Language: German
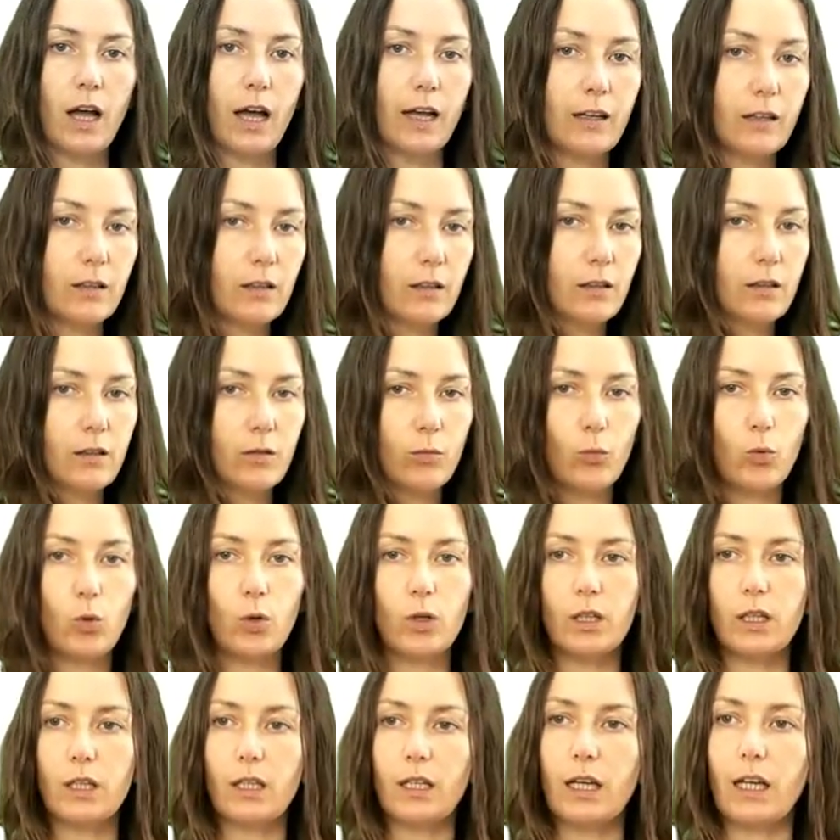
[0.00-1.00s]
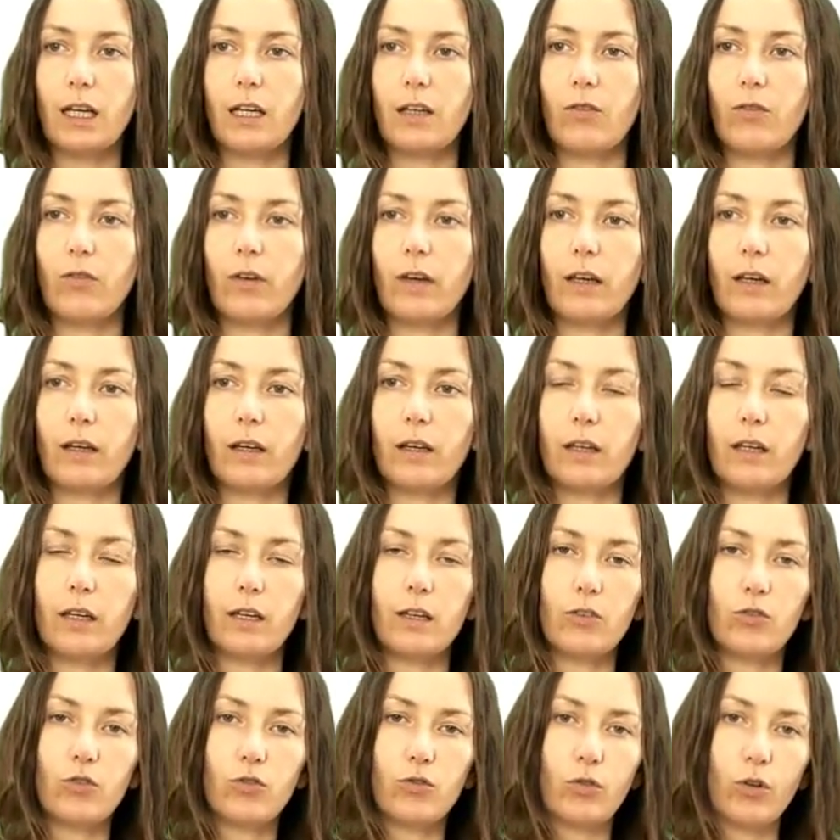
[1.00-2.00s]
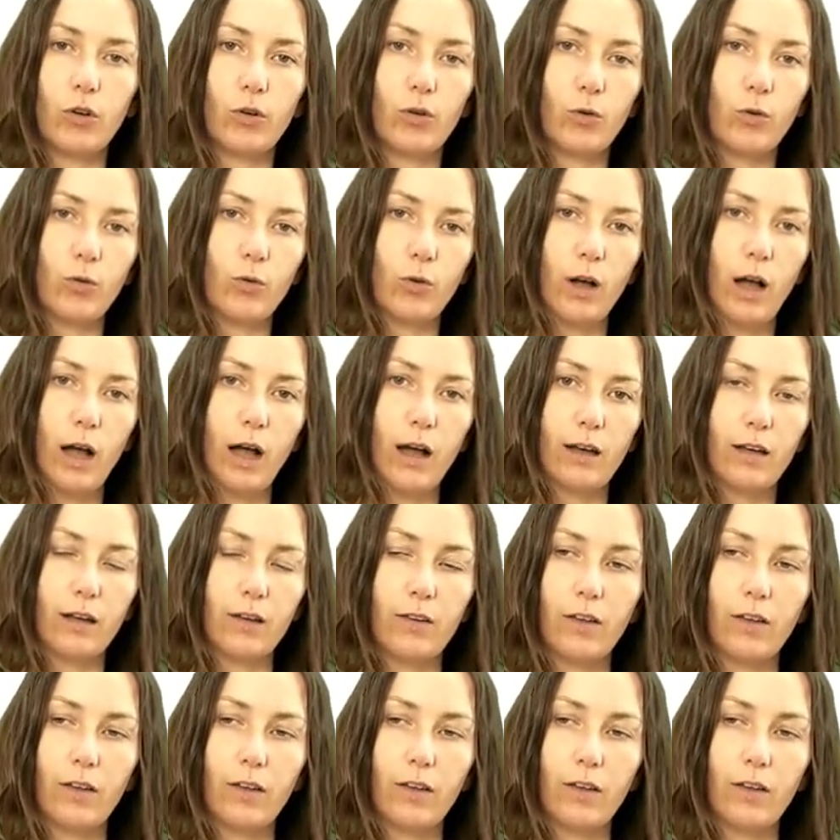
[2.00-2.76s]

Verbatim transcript: Eine dritte Möglichkeit wäre hier Steuerung A.